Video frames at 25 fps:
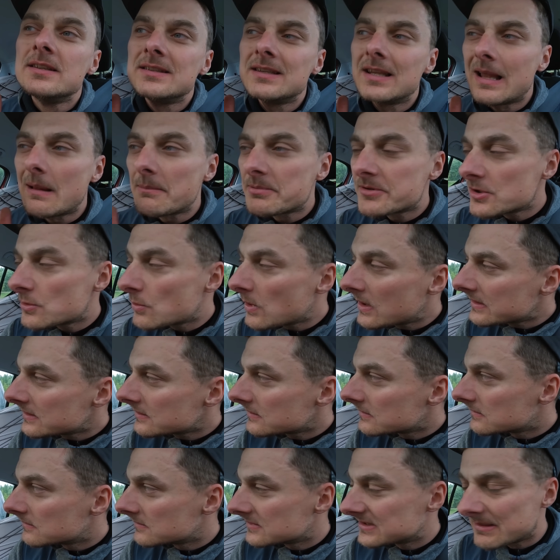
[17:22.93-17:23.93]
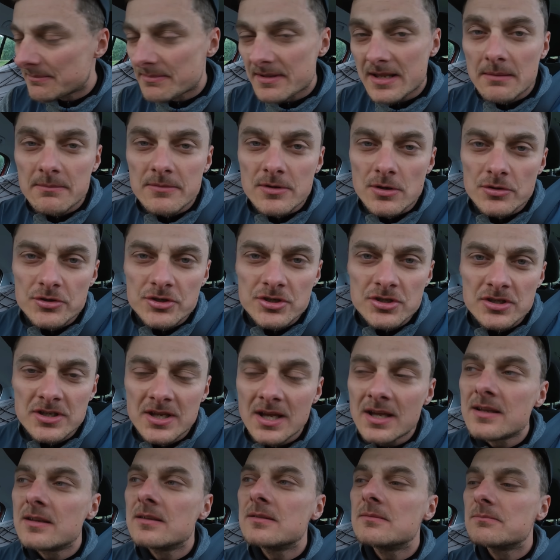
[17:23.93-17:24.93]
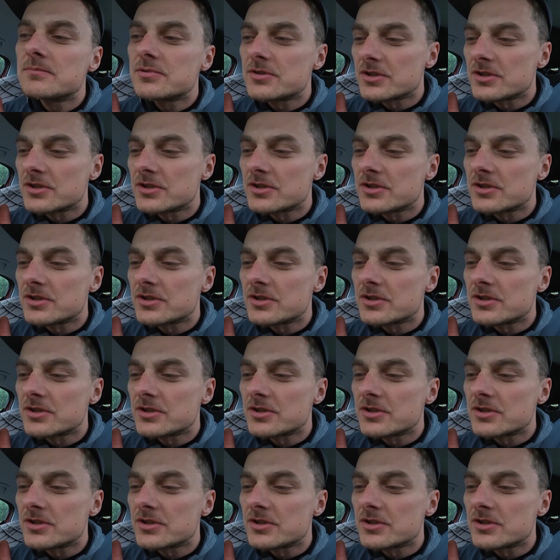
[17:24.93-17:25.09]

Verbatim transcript: Na przykład zabieramy rodzinkę,